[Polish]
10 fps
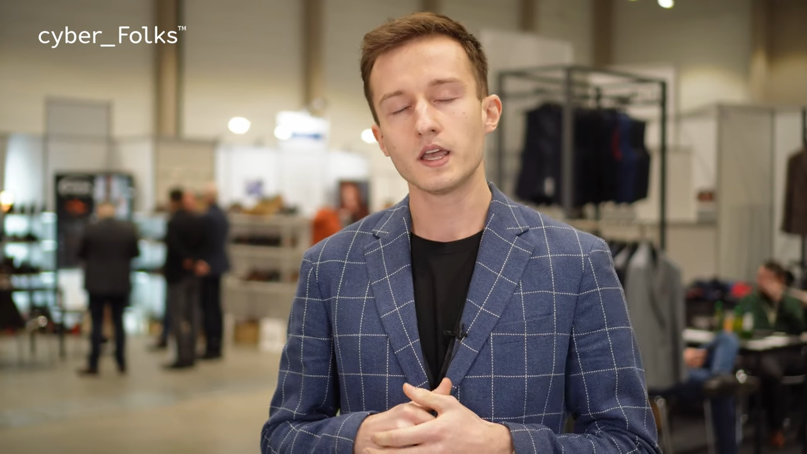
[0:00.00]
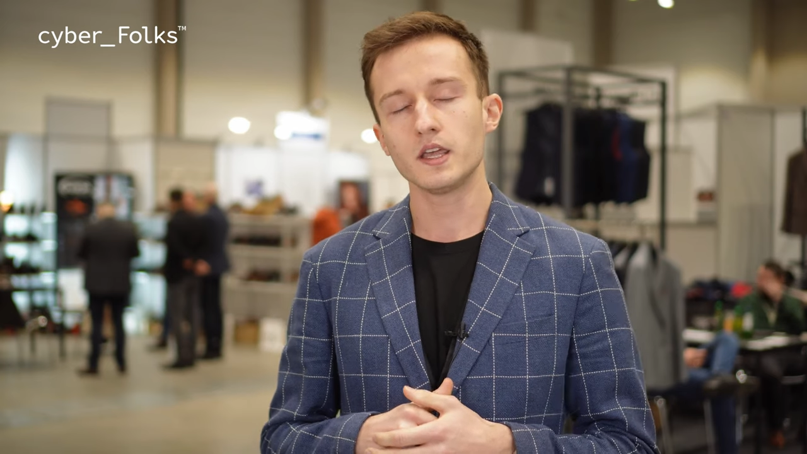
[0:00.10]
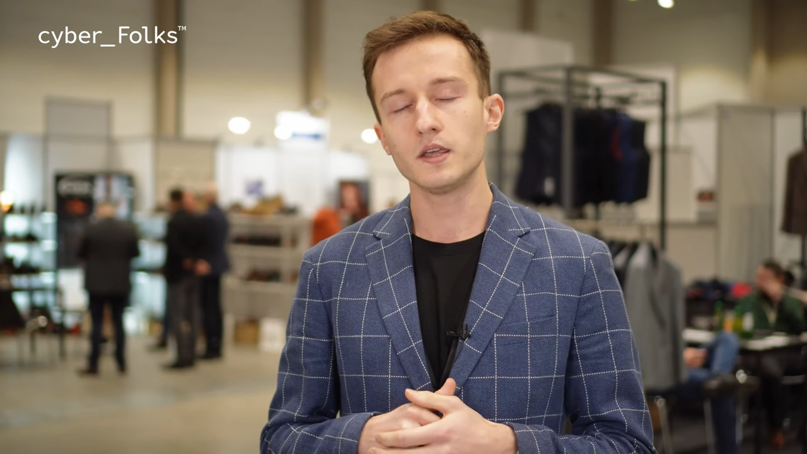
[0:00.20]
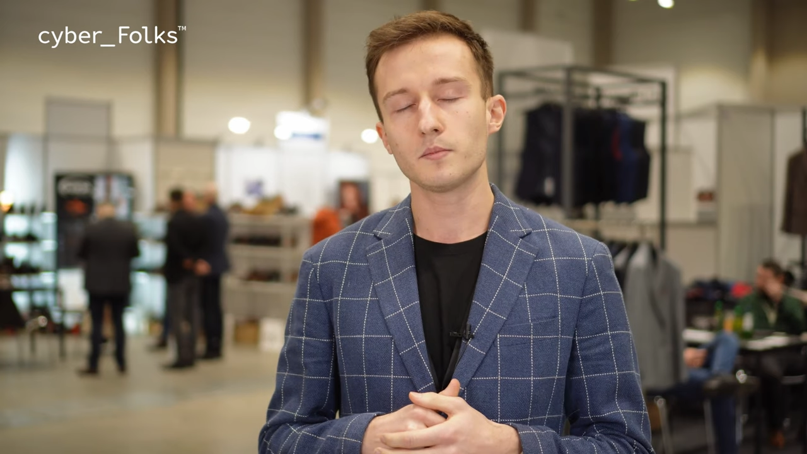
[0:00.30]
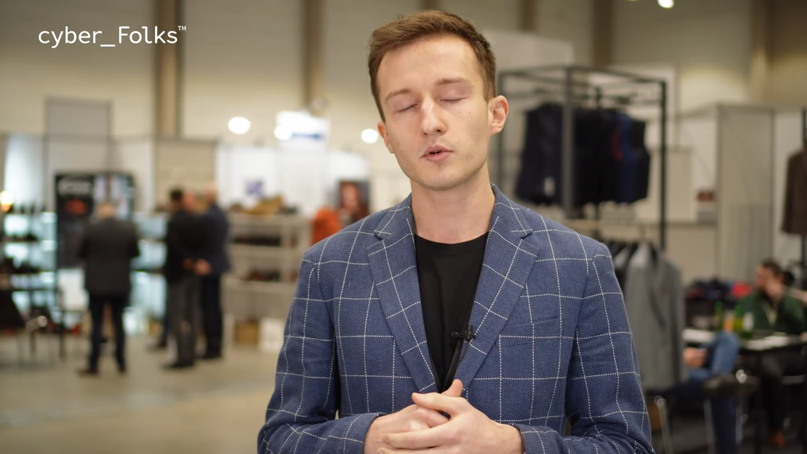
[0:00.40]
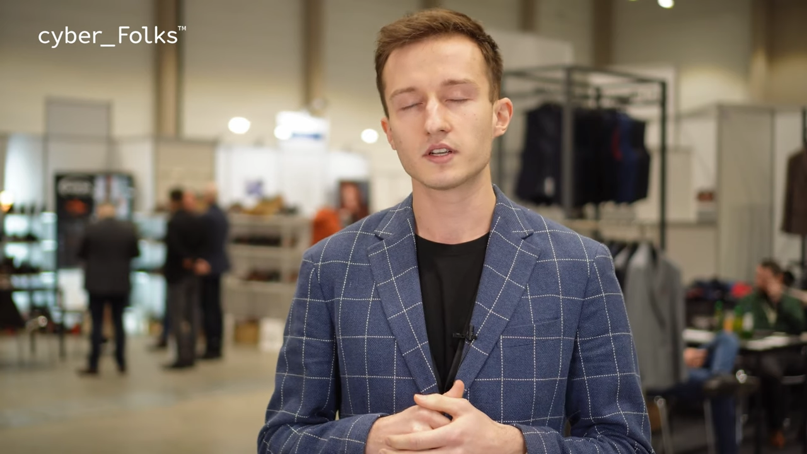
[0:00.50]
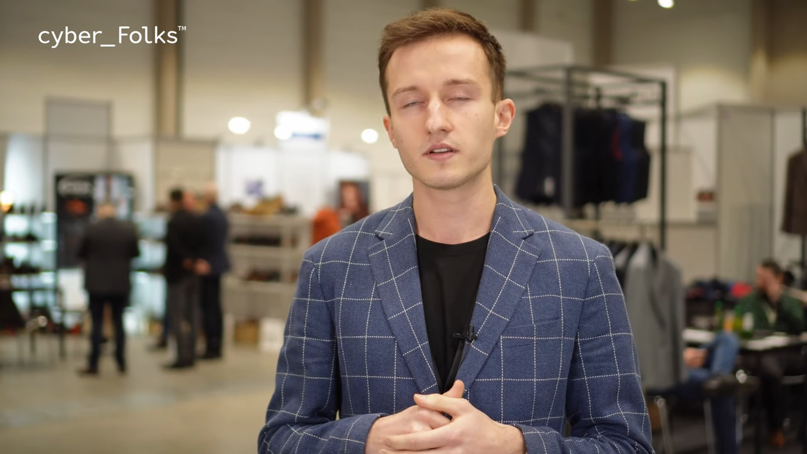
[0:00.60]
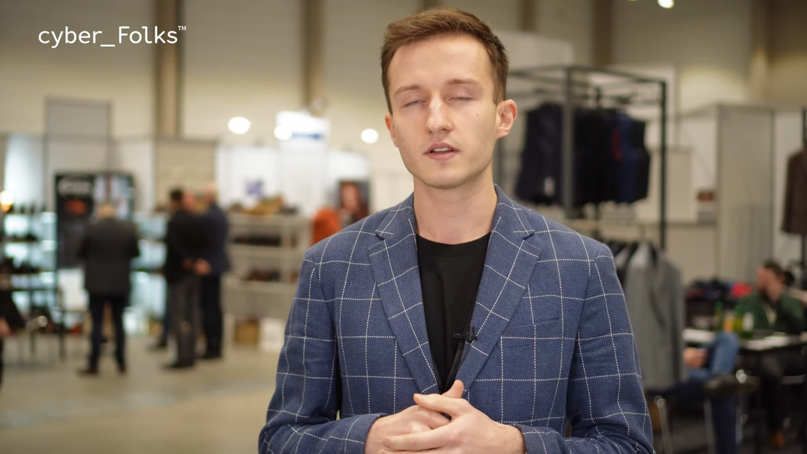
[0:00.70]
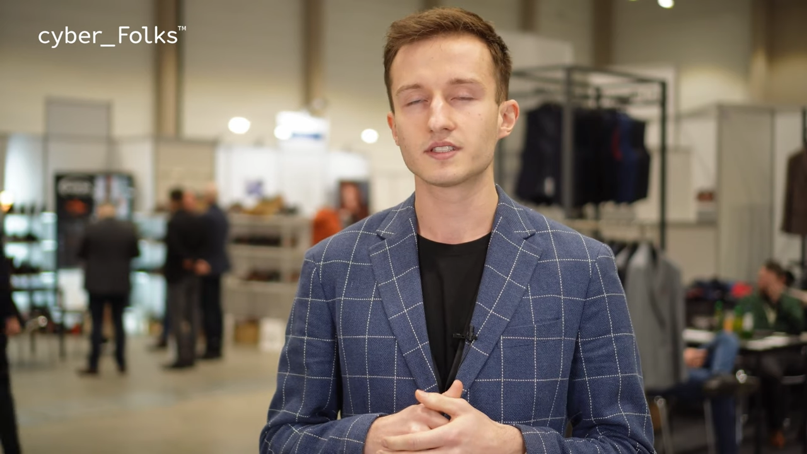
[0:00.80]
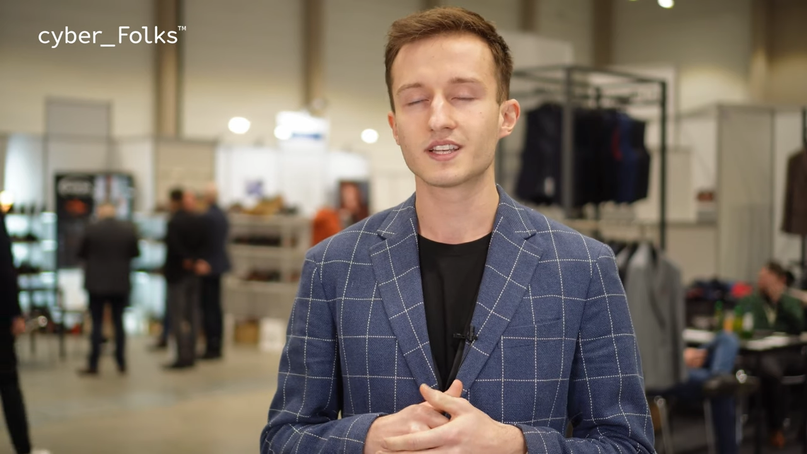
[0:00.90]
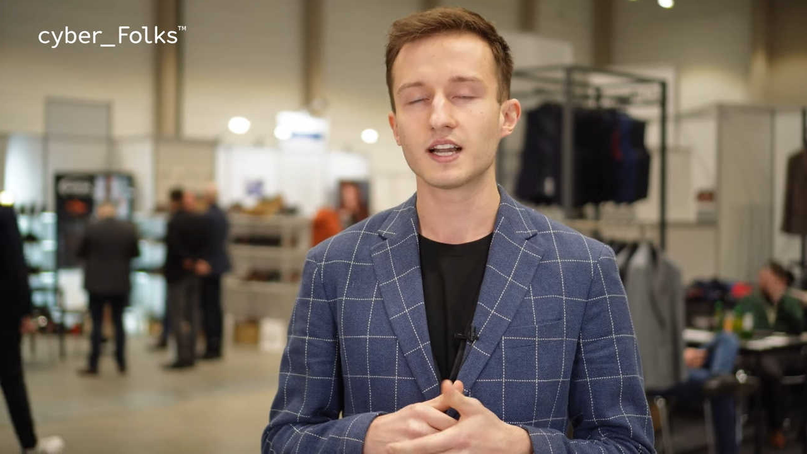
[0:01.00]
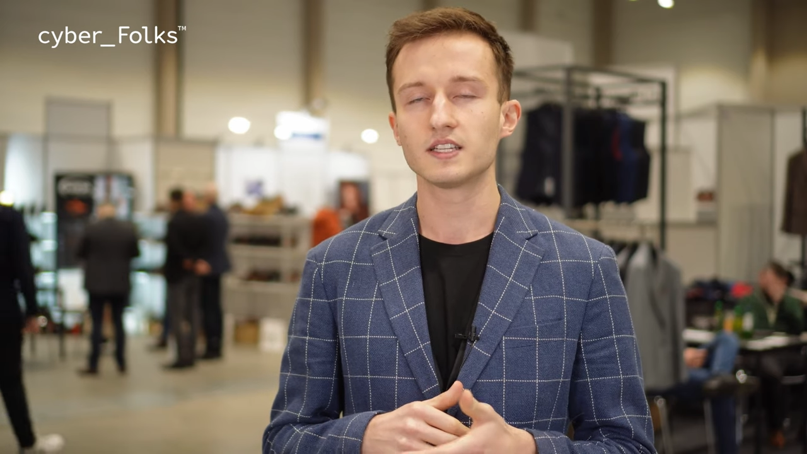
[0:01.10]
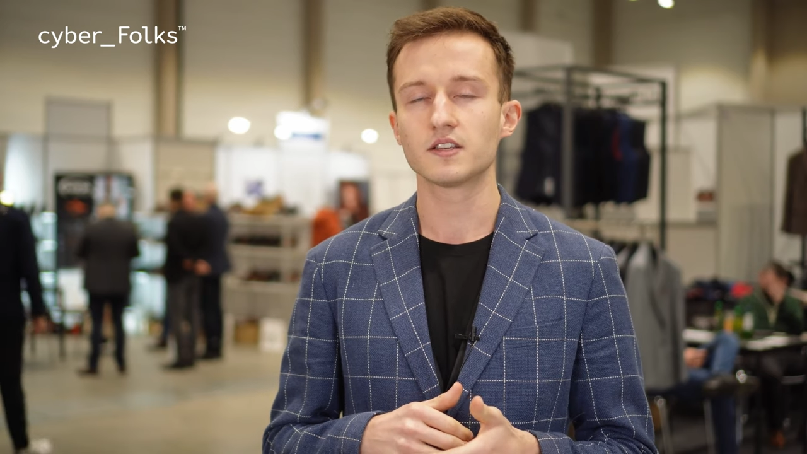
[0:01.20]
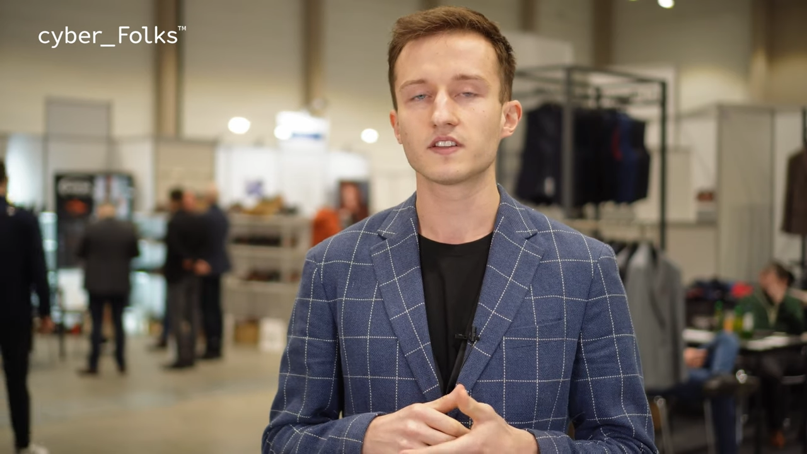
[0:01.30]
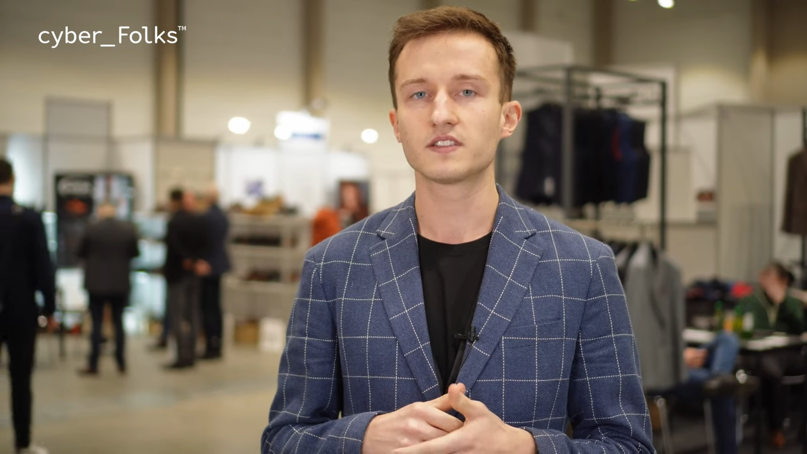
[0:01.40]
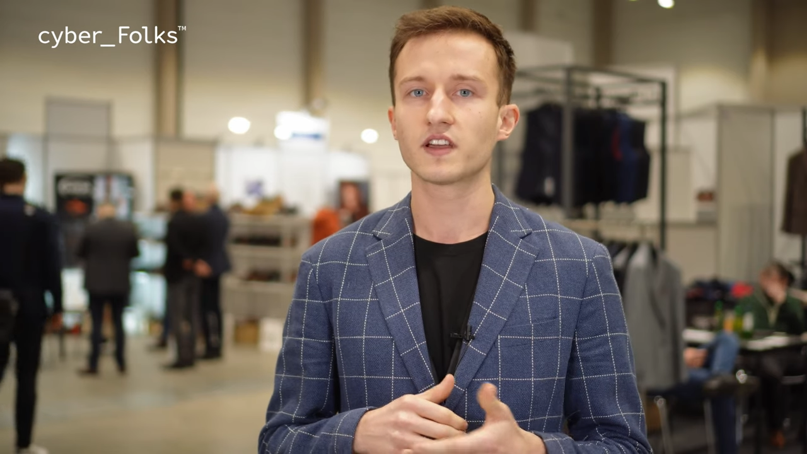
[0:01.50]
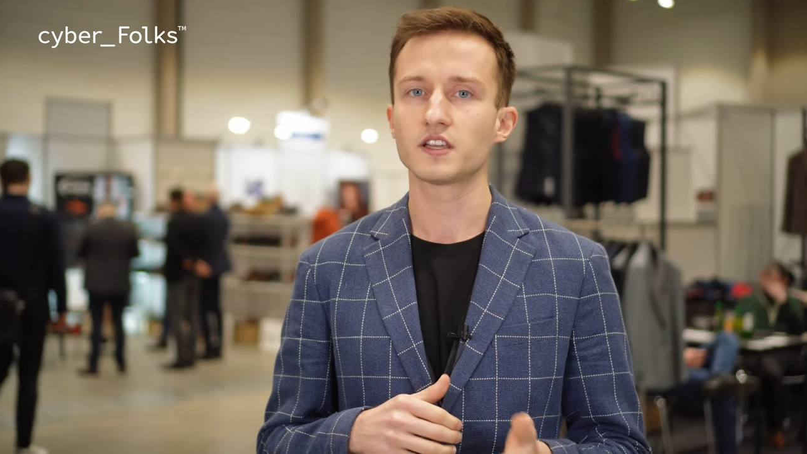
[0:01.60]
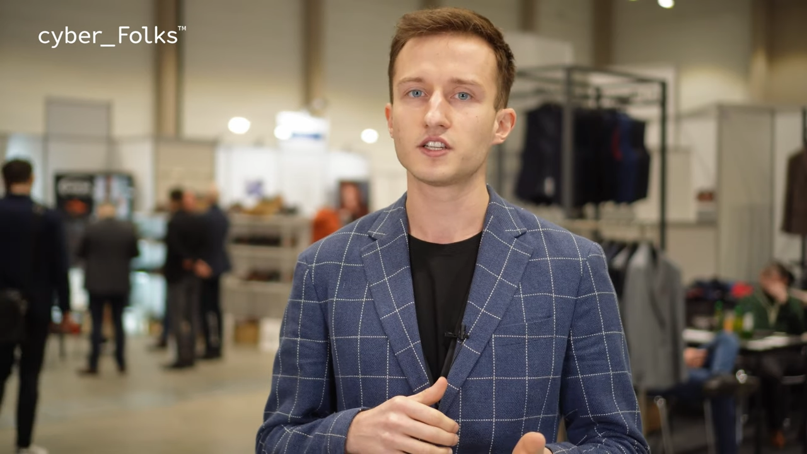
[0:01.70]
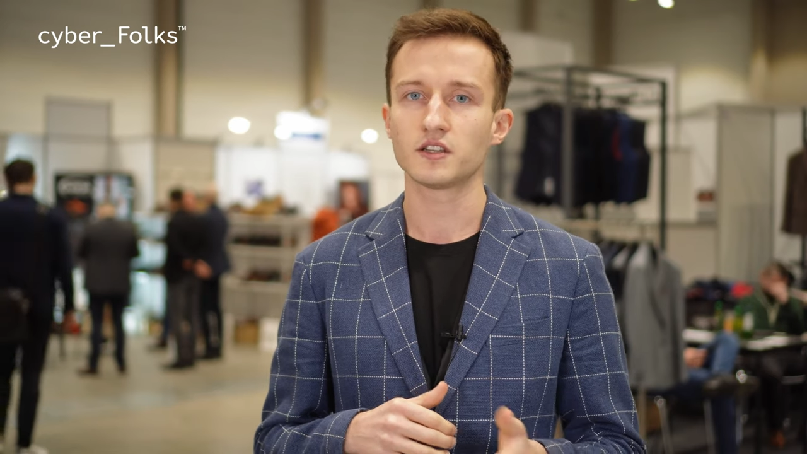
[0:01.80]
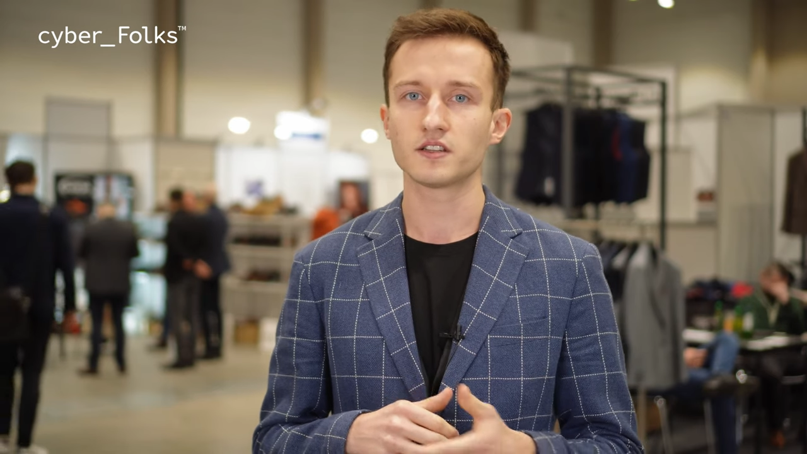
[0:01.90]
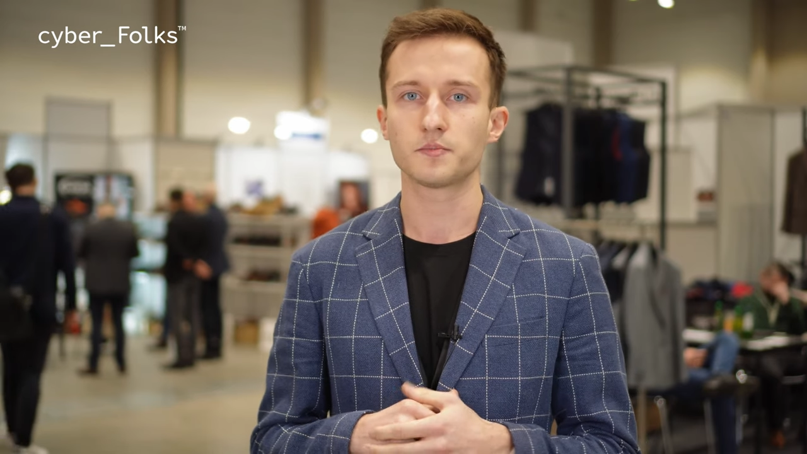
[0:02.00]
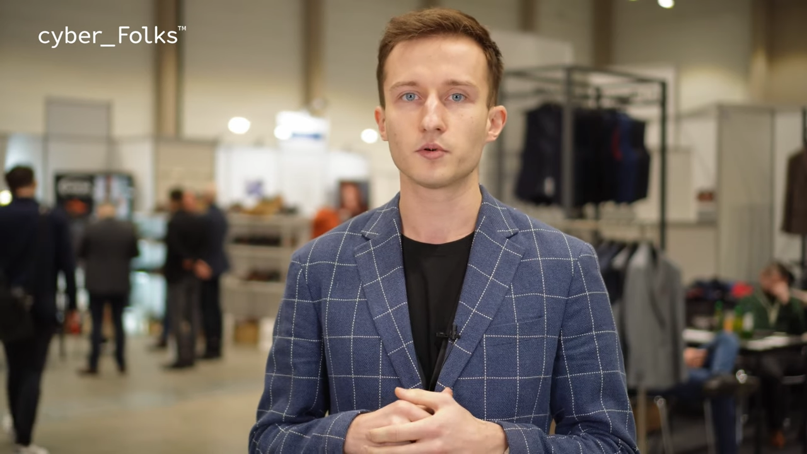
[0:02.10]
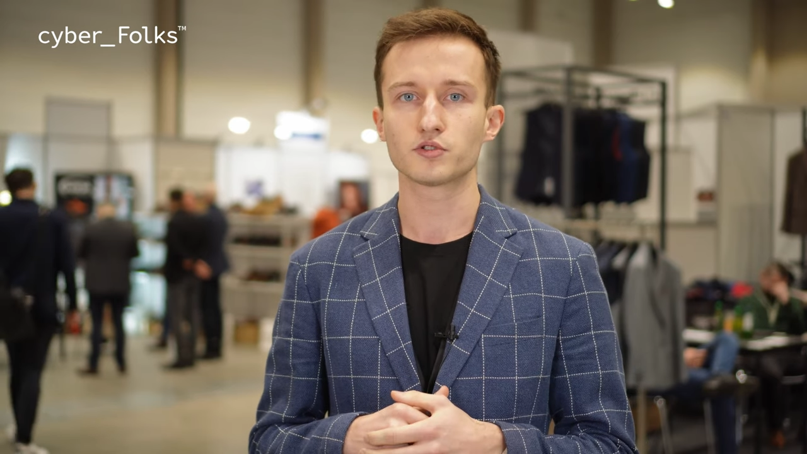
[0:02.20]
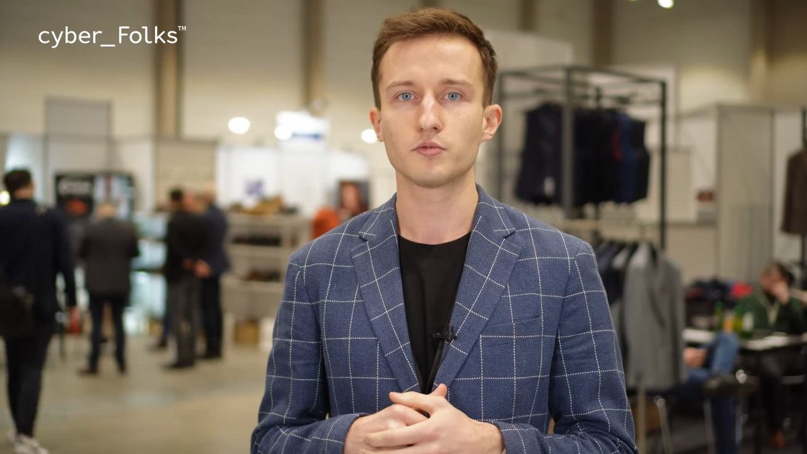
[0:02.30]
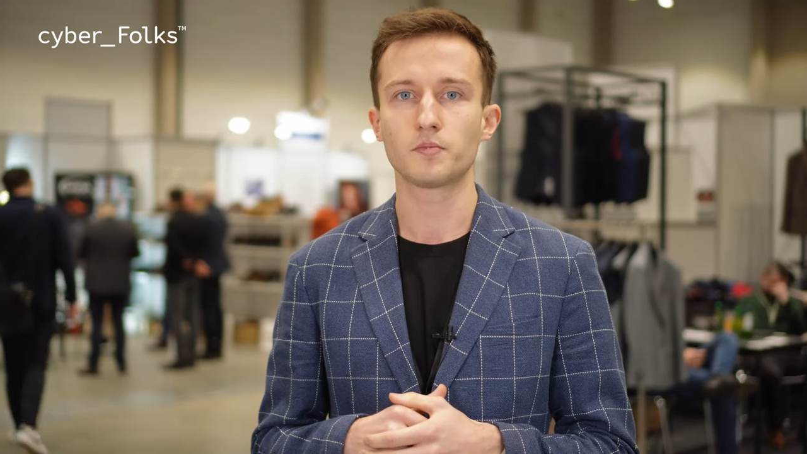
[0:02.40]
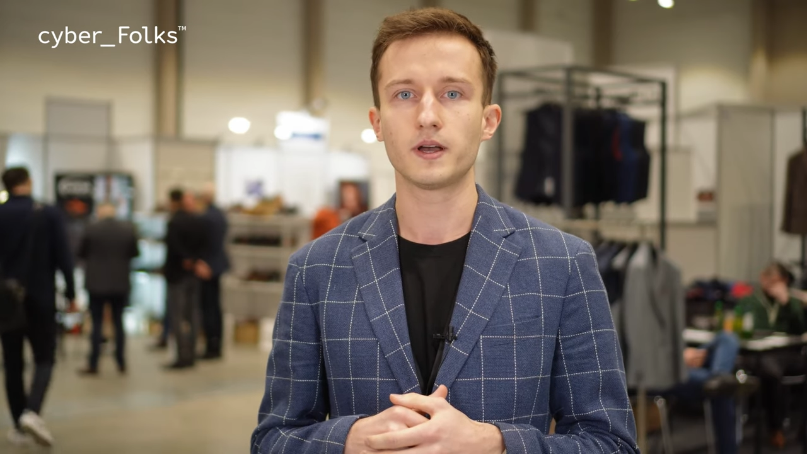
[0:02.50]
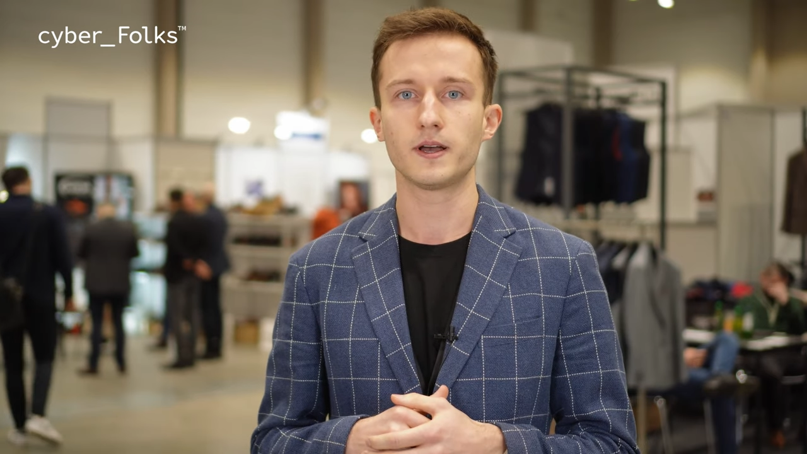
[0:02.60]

i może zrealizować w jakiś inny sposób